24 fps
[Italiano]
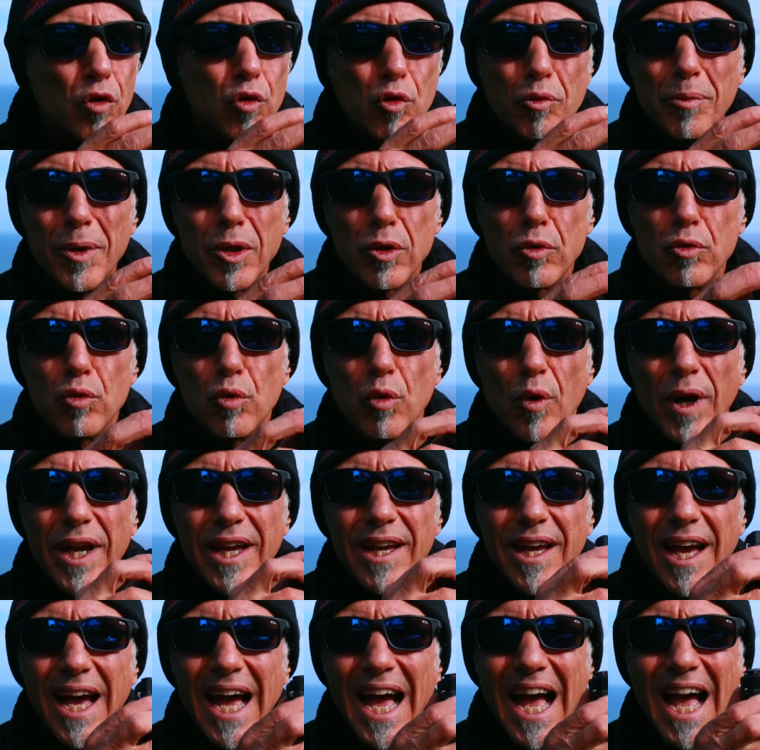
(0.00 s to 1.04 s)
Numero
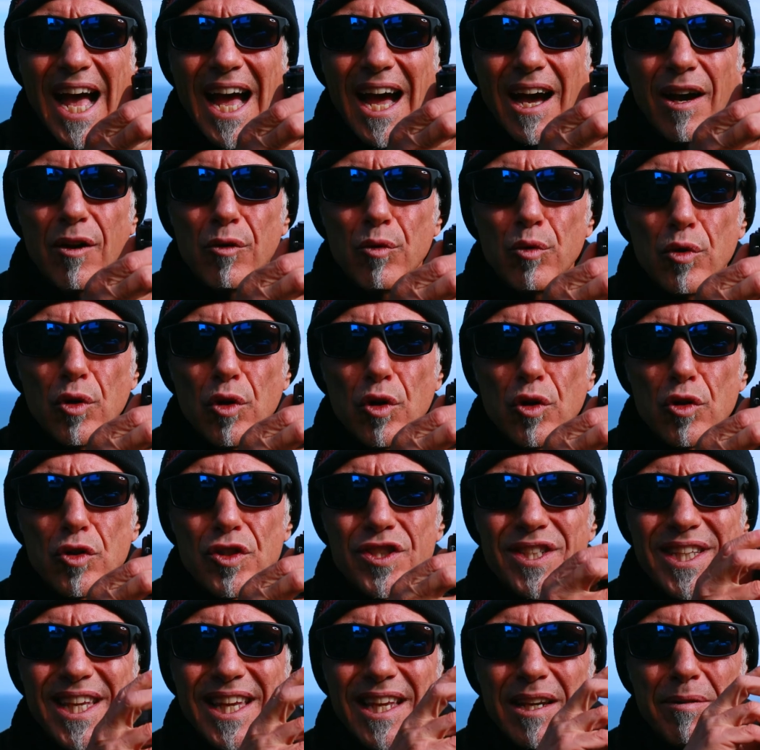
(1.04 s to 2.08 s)
2, ha uno
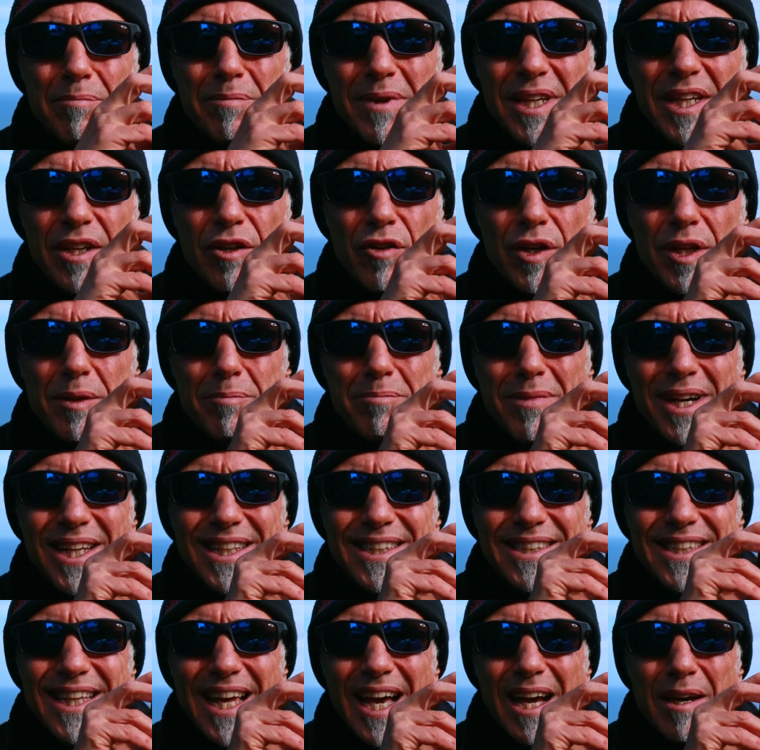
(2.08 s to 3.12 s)
schermino
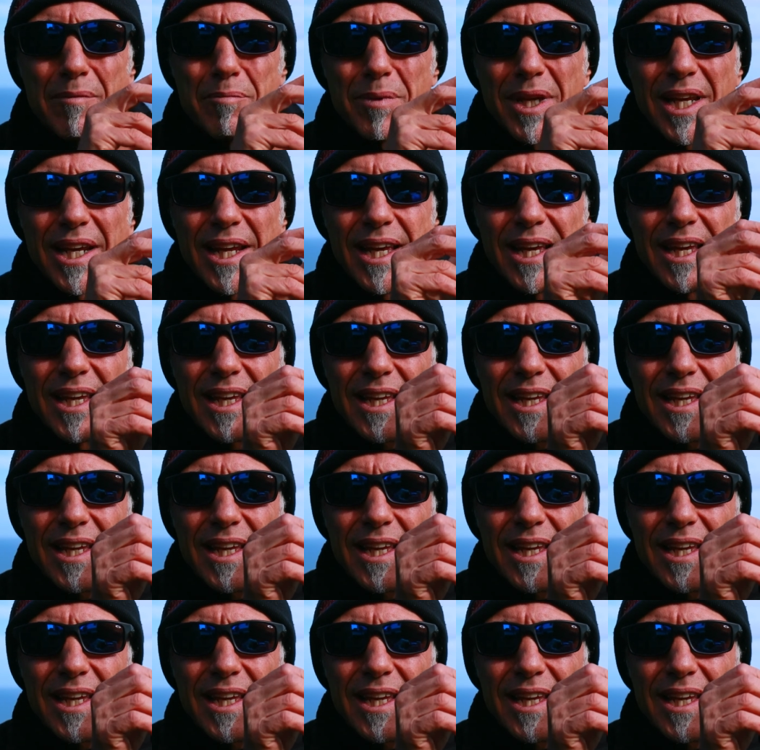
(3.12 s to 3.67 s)
ribaltabile